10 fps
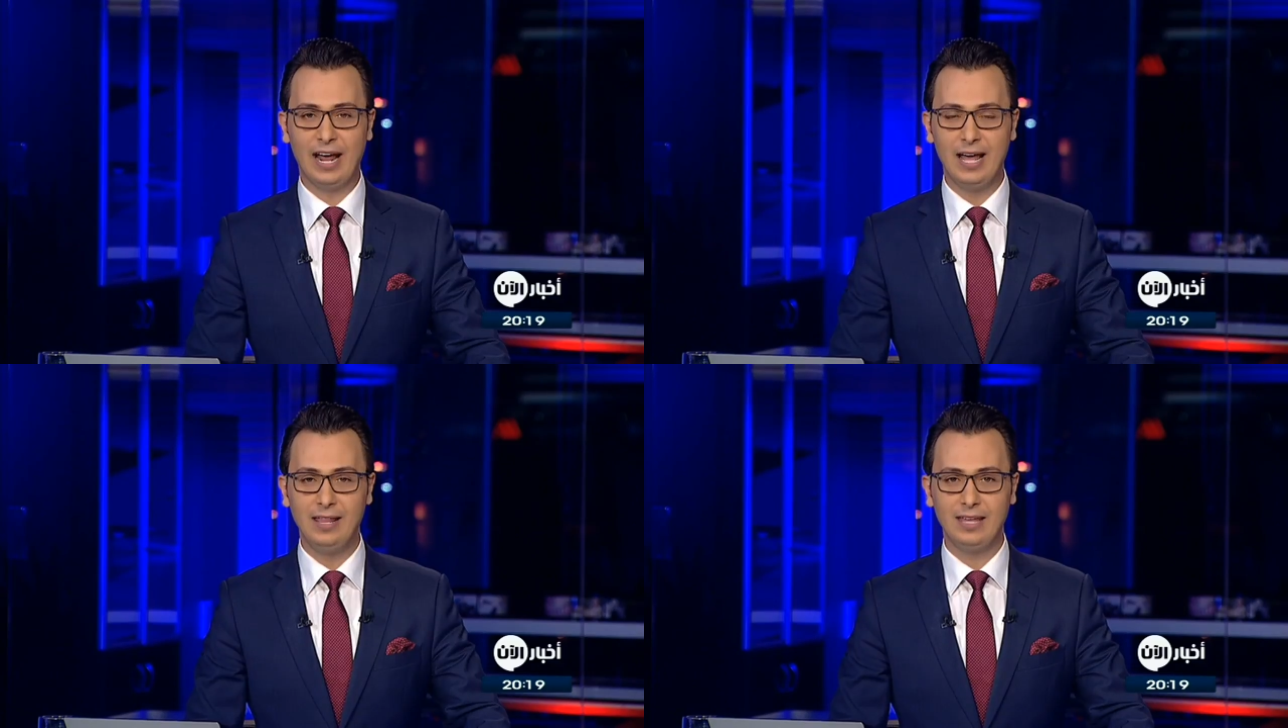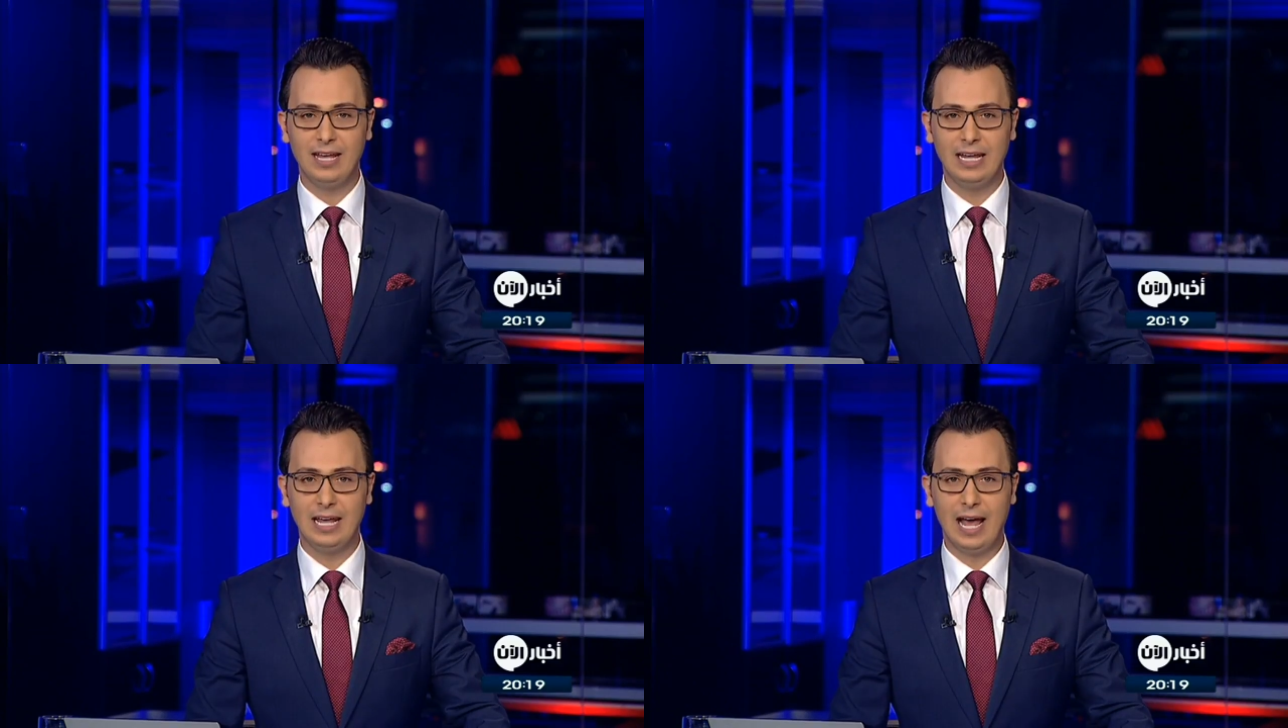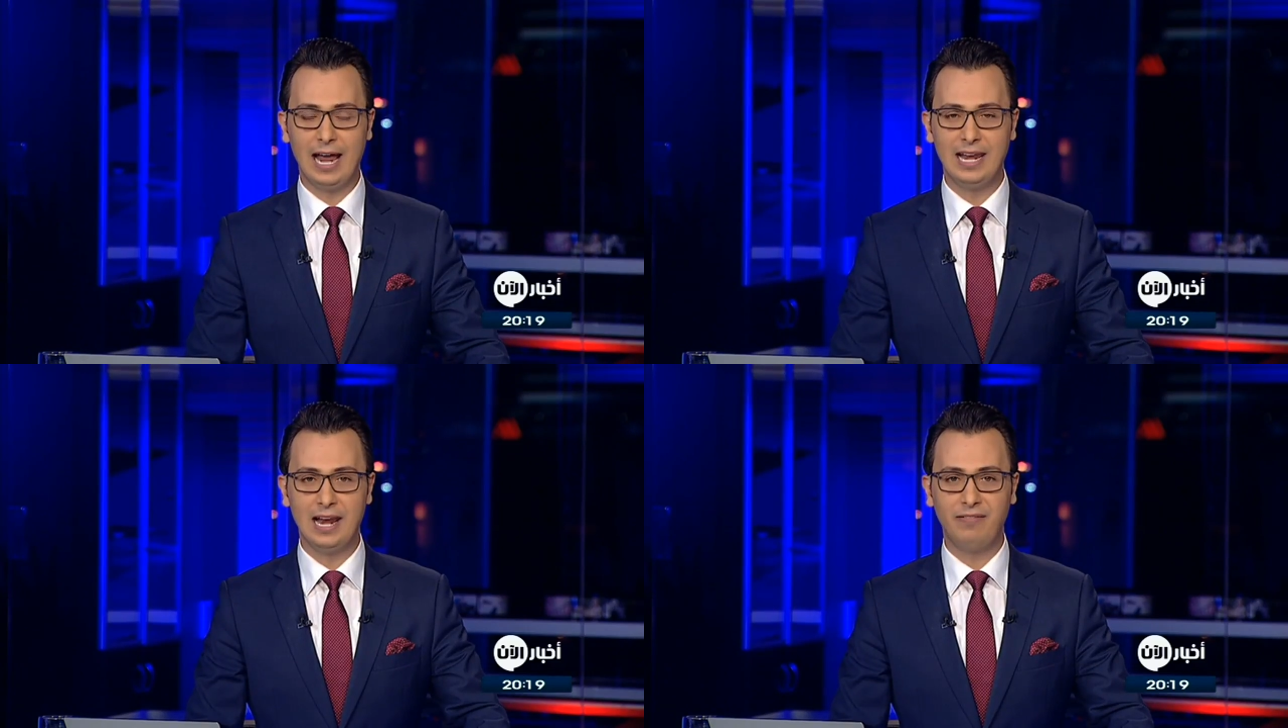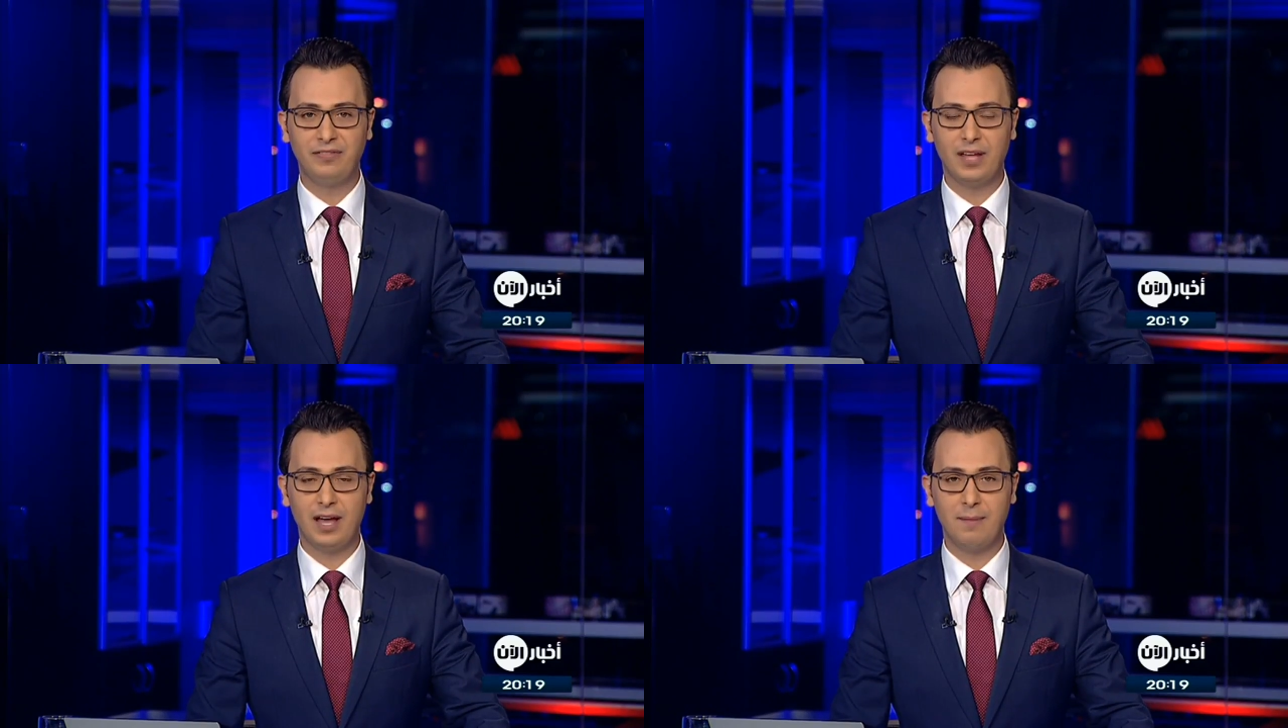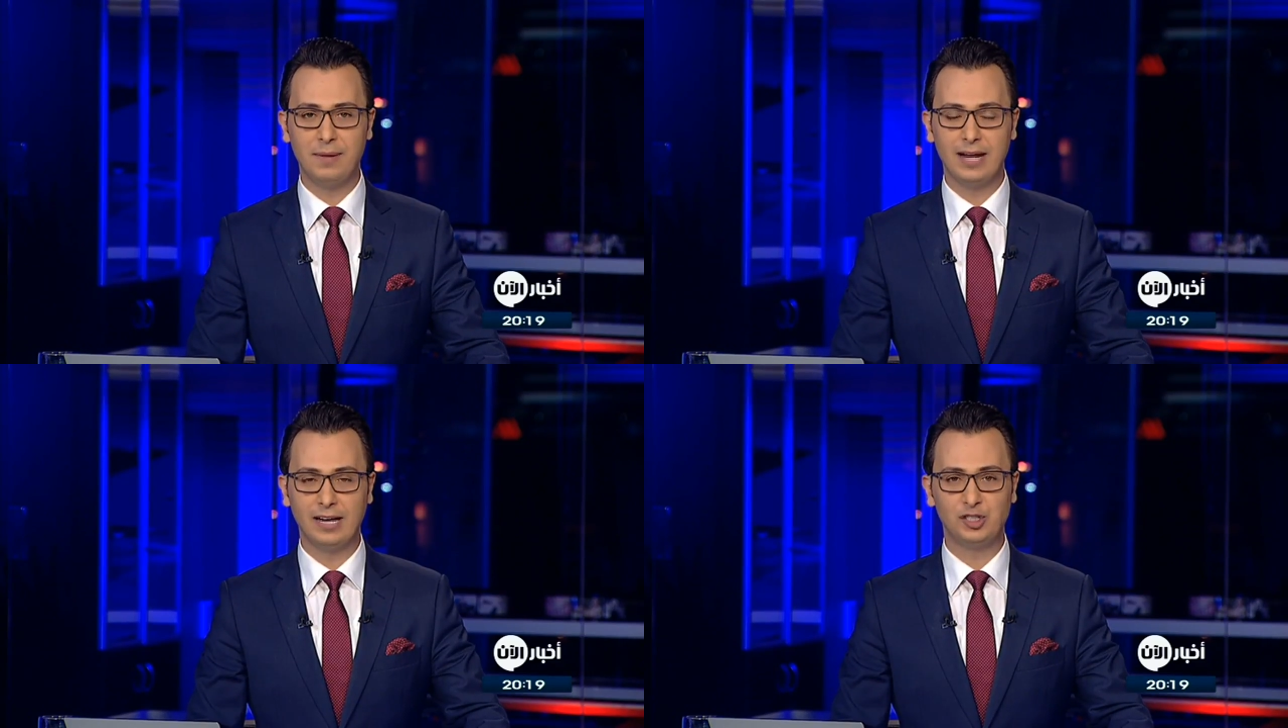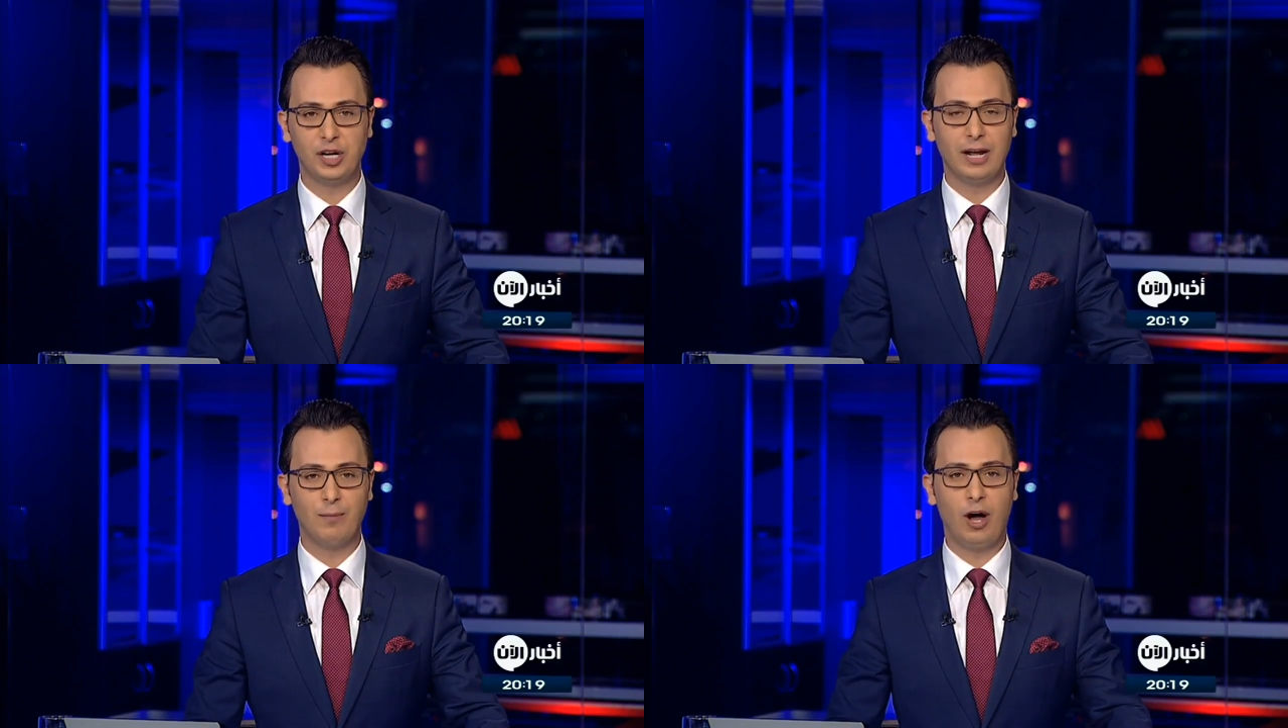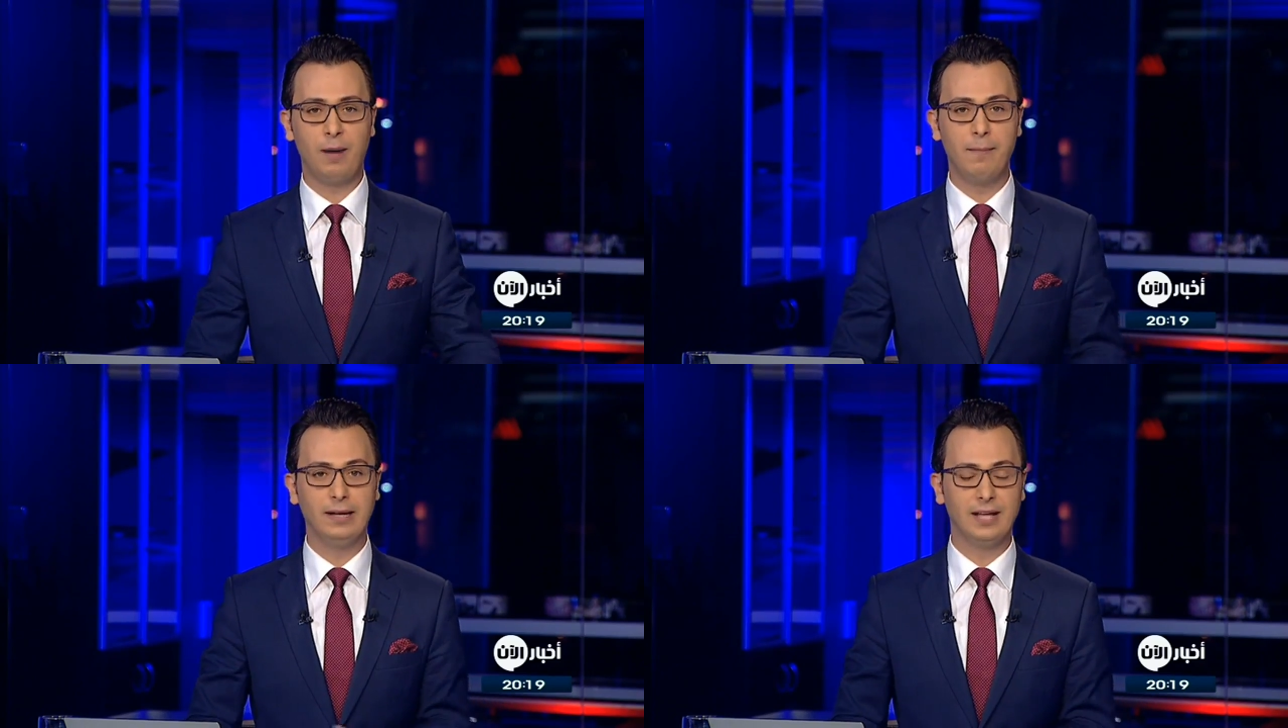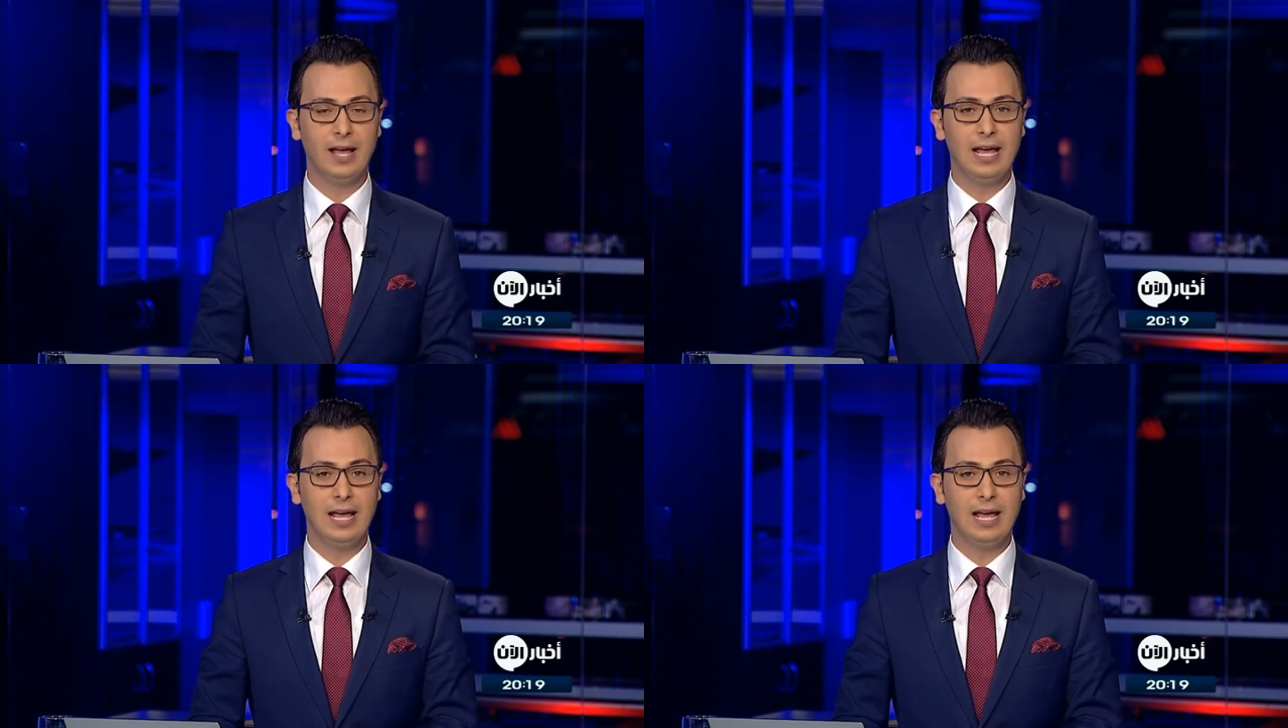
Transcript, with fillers: هذه اللفتة من الشيخ محمد